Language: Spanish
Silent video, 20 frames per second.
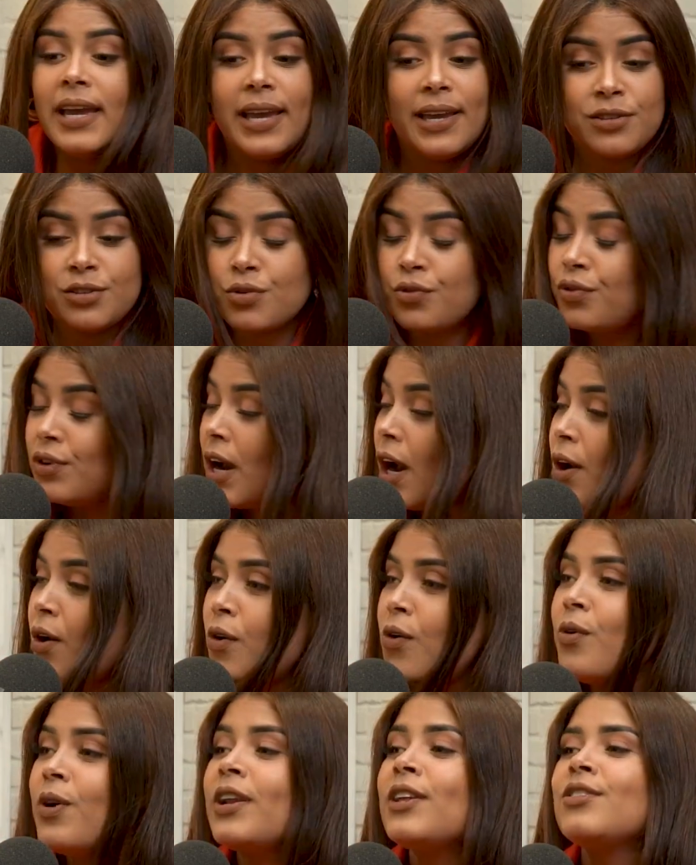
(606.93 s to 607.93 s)
Esto fue una
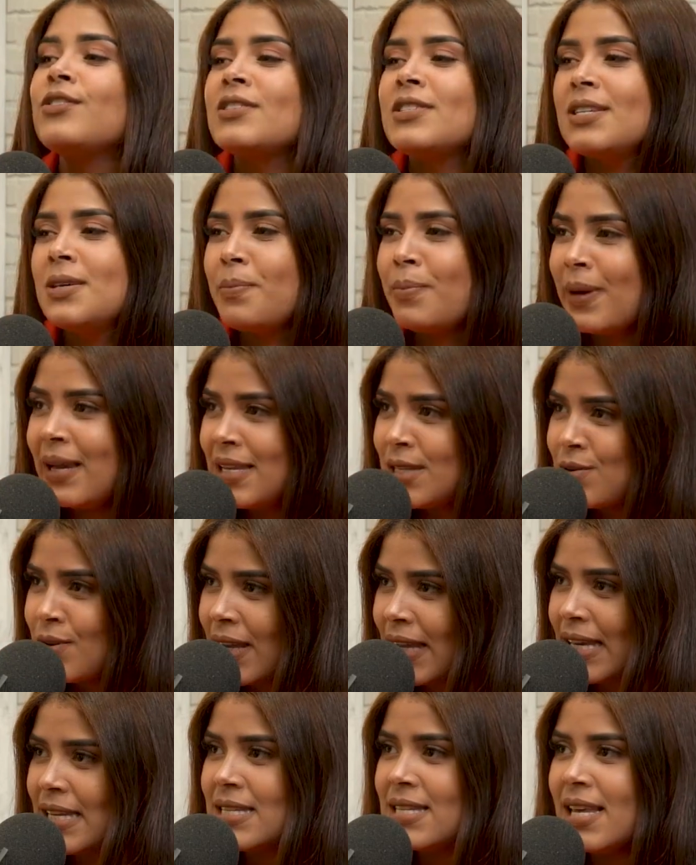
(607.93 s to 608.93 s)
locura, entonces después hice una
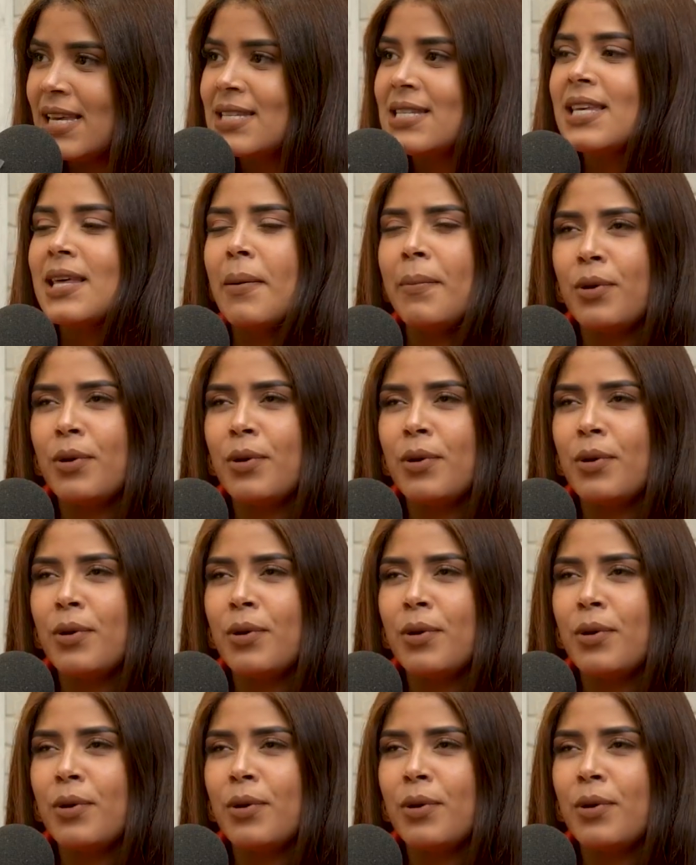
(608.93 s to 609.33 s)
crisis de ansiedad,